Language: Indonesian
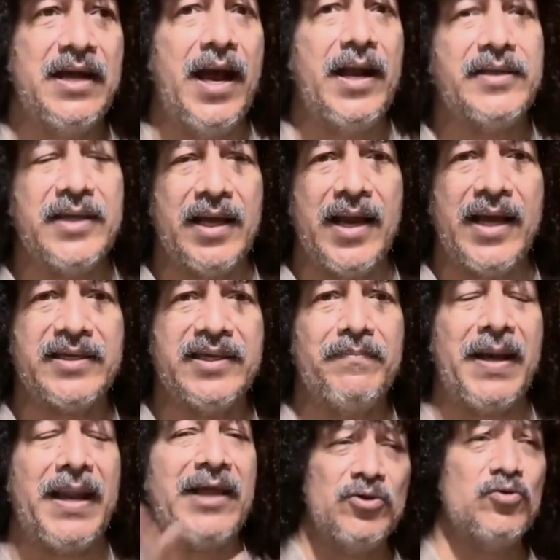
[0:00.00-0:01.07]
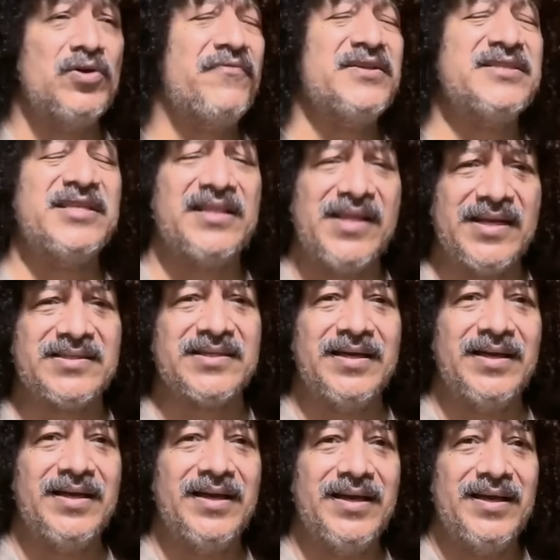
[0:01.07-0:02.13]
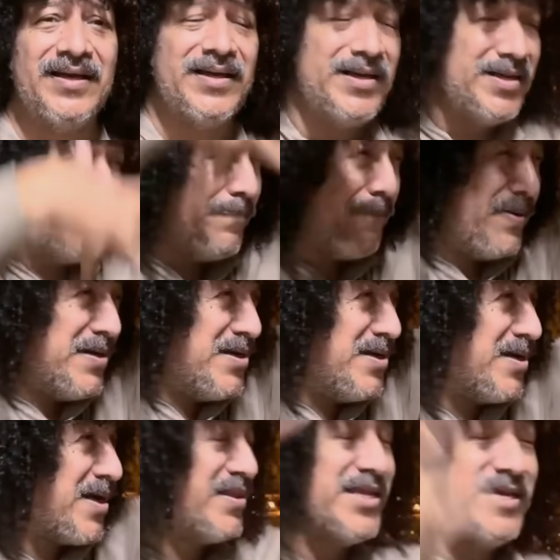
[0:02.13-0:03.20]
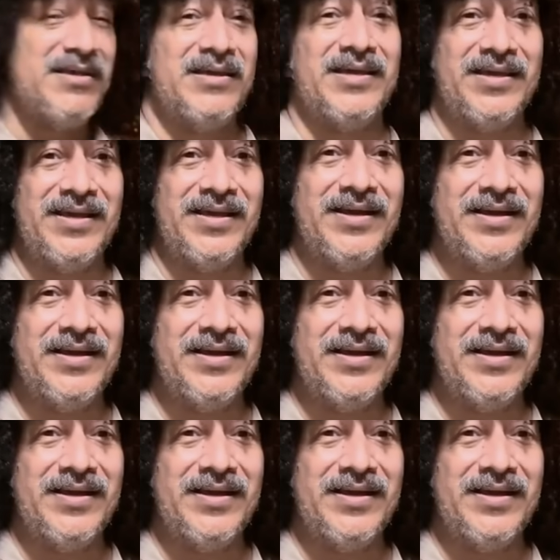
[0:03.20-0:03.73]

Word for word: Ada lagi malah universitas. Ini pendidikan tinggi.